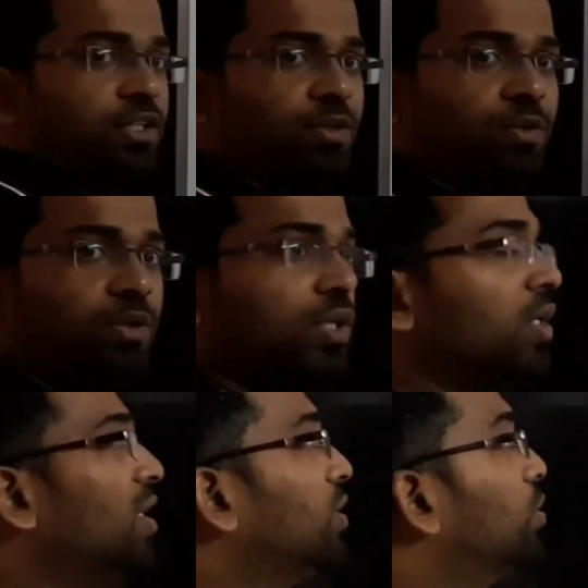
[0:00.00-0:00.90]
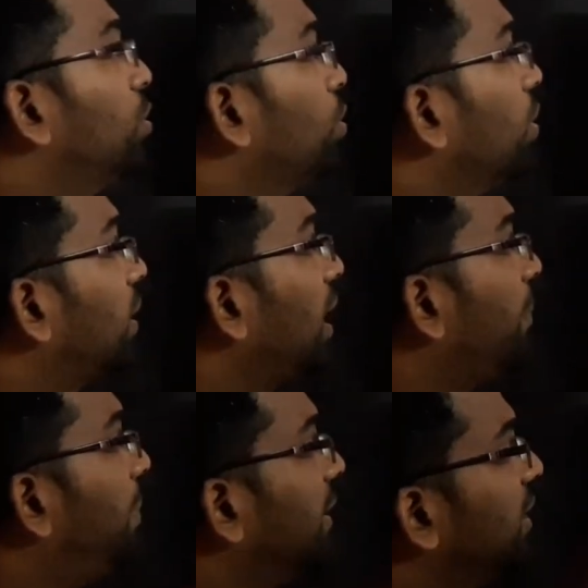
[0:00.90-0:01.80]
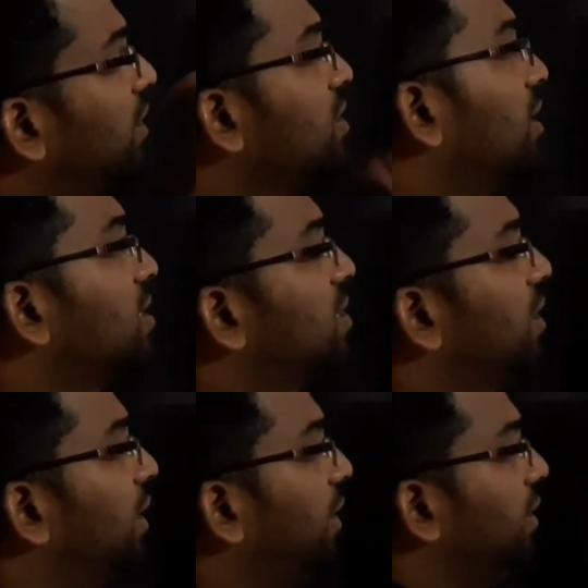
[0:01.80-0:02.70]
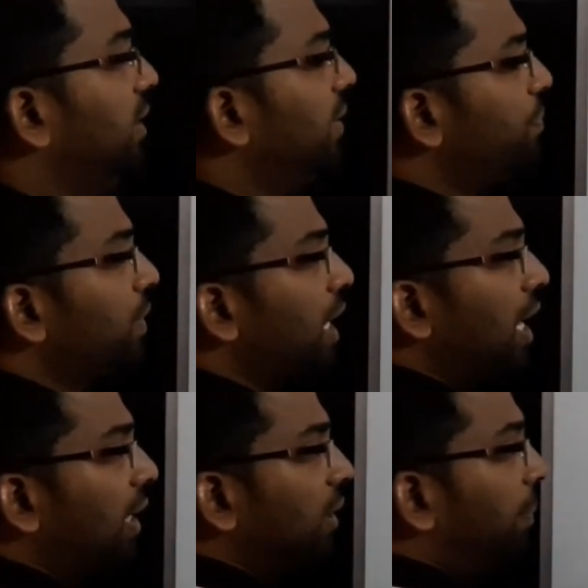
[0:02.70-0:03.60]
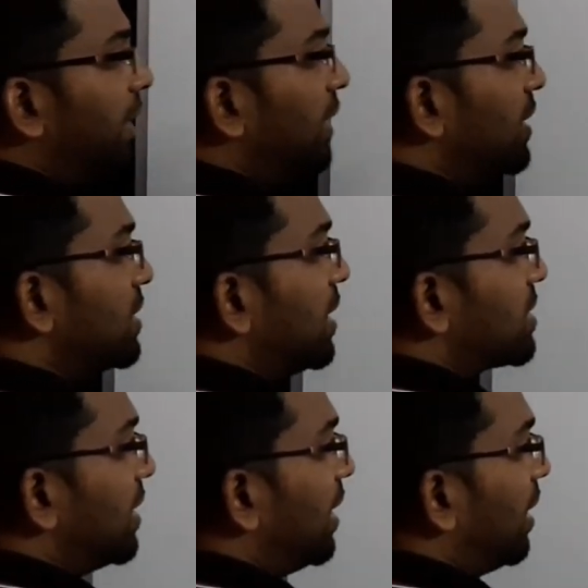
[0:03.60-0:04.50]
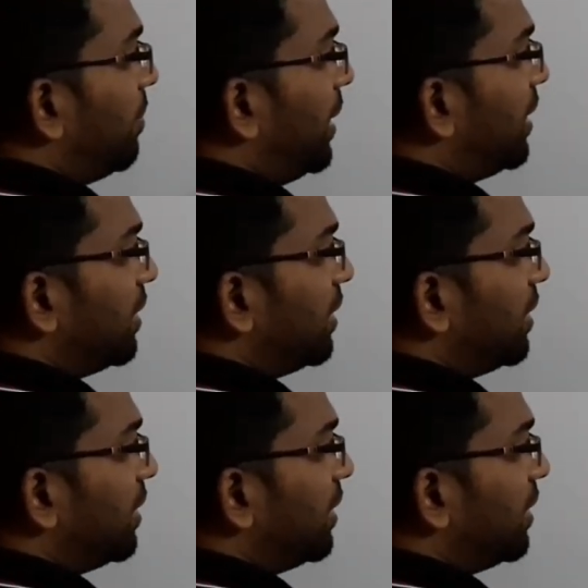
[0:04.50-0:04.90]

சேர்த்துக்கிறோம் ஸோ டோட்டலாக பதினஞ்சு லெசன் இருக்குது அந்த பதினஞ்சு லெசனில் நம்ம